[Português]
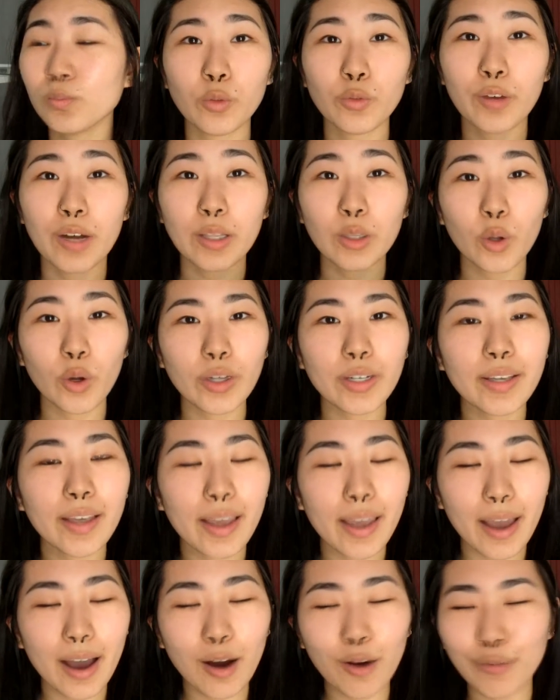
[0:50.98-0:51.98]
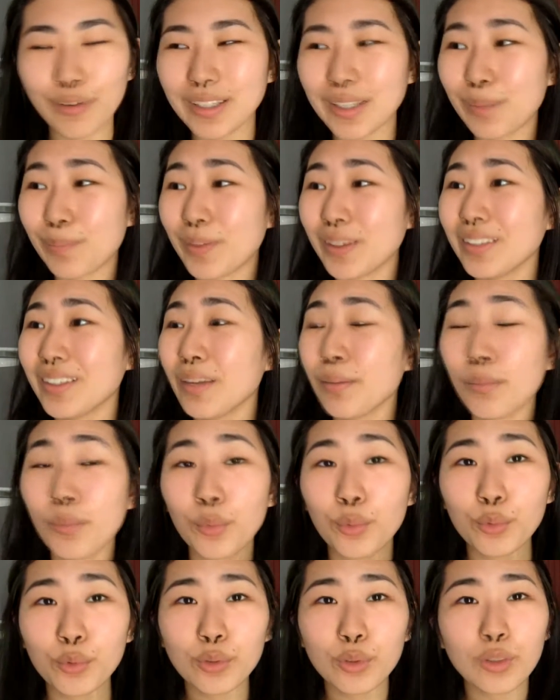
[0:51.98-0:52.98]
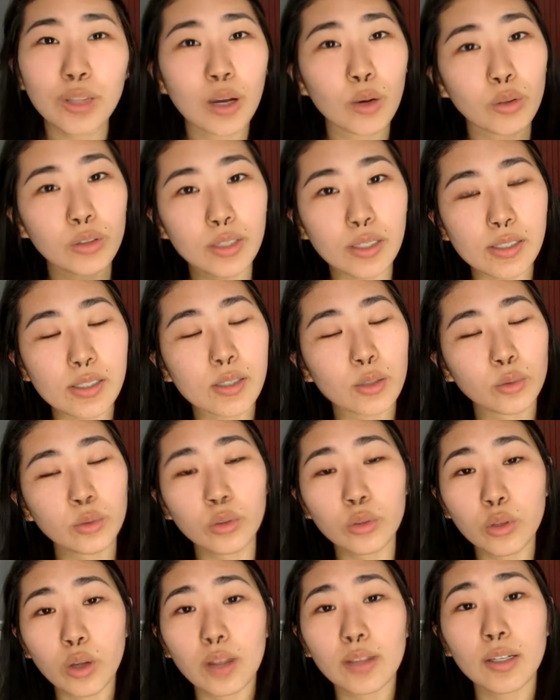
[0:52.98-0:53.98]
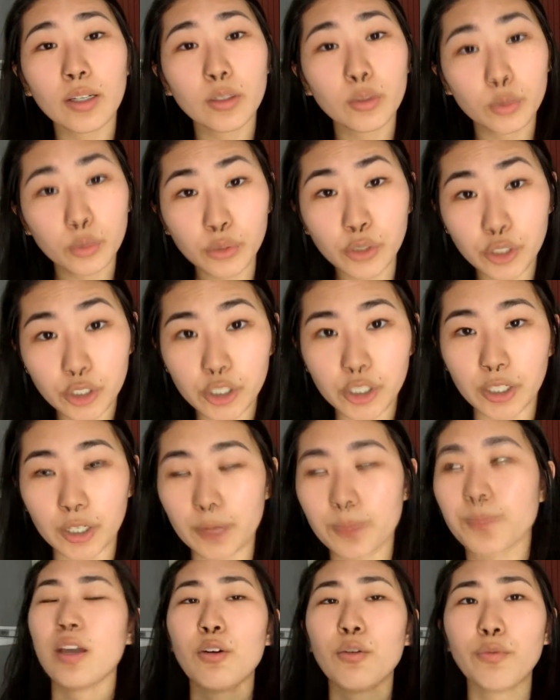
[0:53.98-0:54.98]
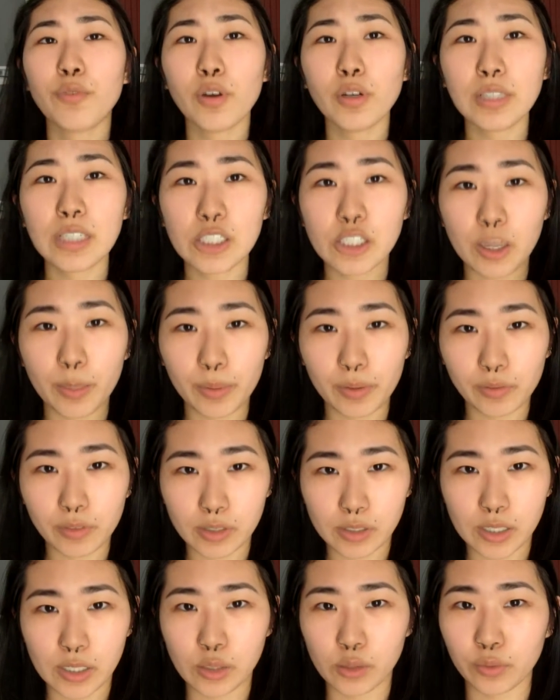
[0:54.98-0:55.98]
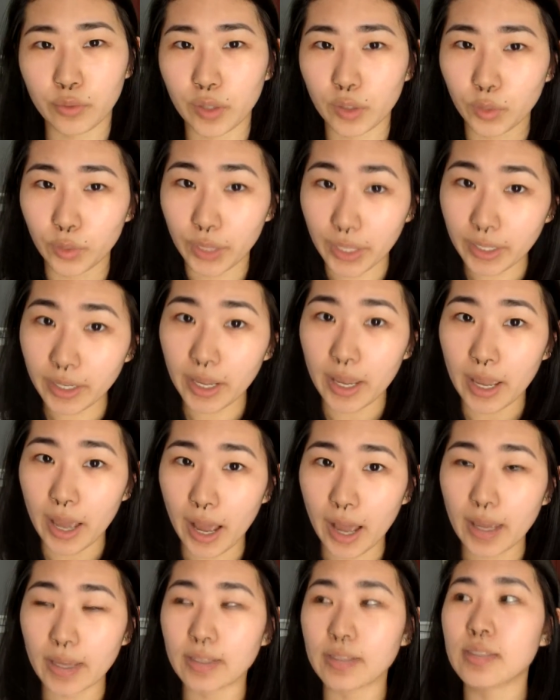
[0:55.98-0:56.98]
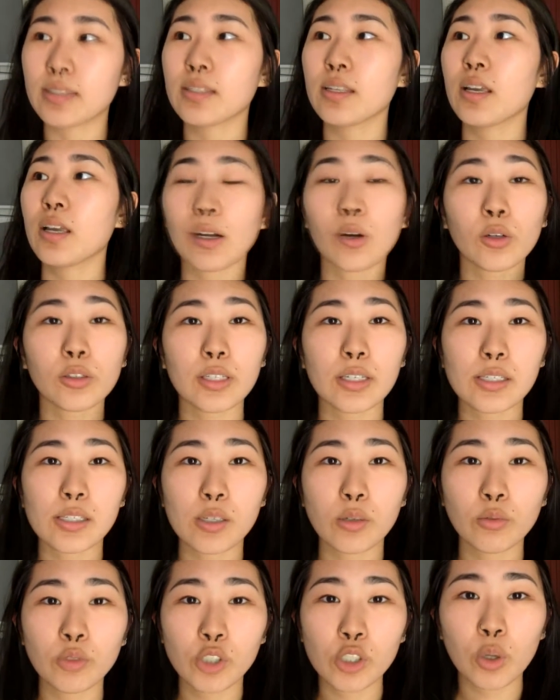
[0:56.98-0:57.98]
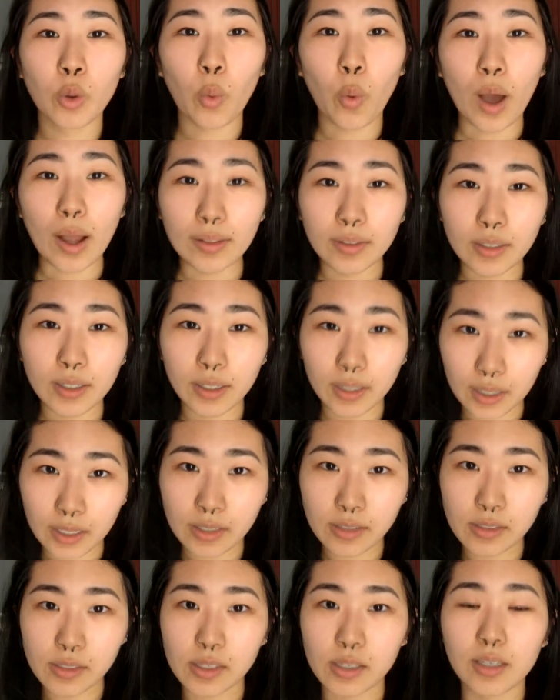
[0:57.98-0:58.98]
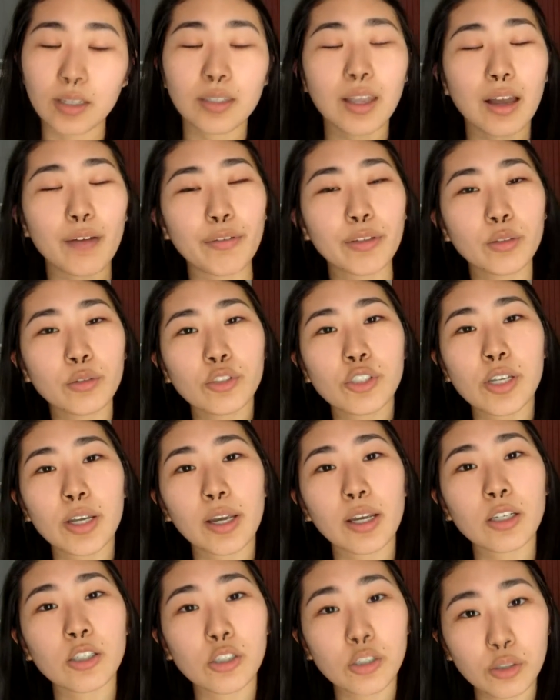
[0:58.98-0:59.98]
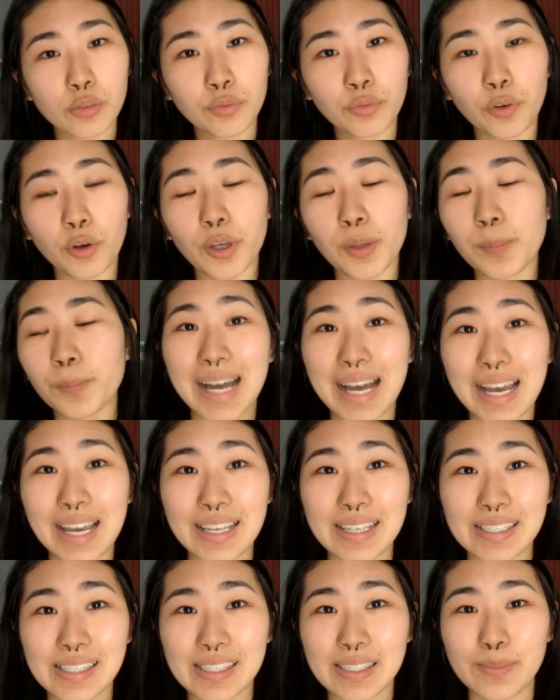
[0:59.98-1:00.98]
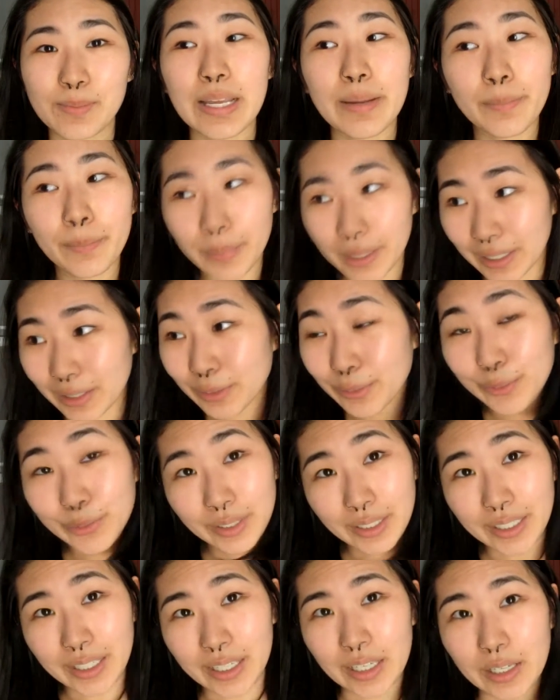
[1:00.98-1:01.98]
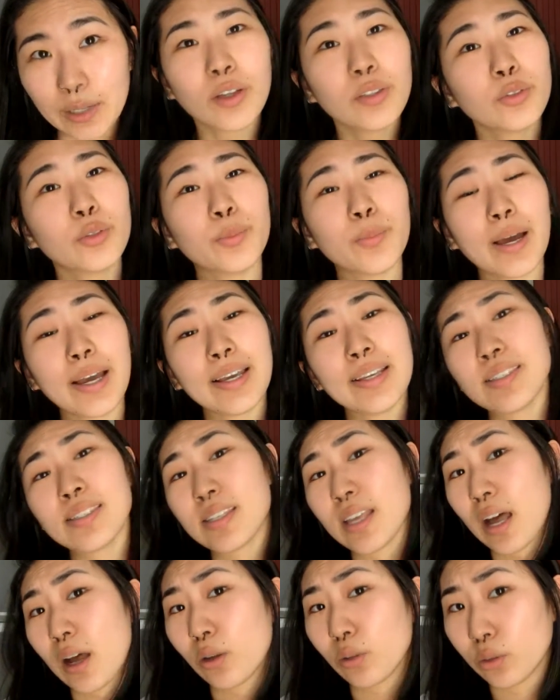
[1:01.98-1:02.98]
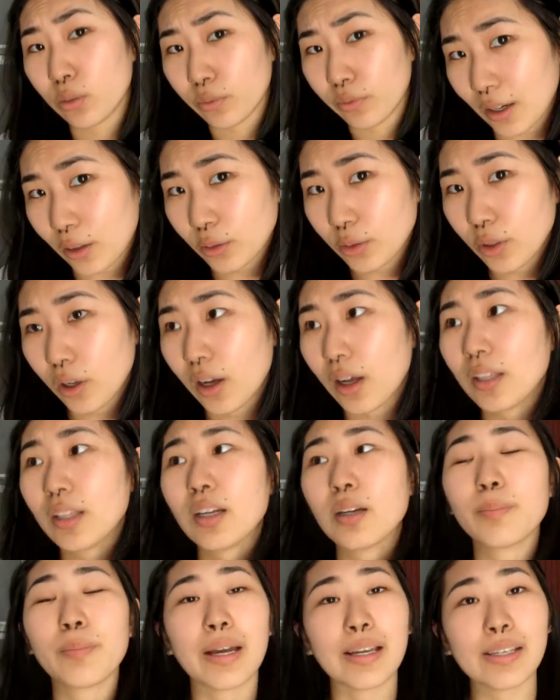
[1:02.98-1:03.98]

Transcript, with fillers: o valor em real vai depender muito da cotação do dólar do dia. Eu vou deixar pra vocês o valor em reais na cotação de 4,15 que tava no dia que a gente foi. Mas lembrando que quanto mais alto tá o dólar,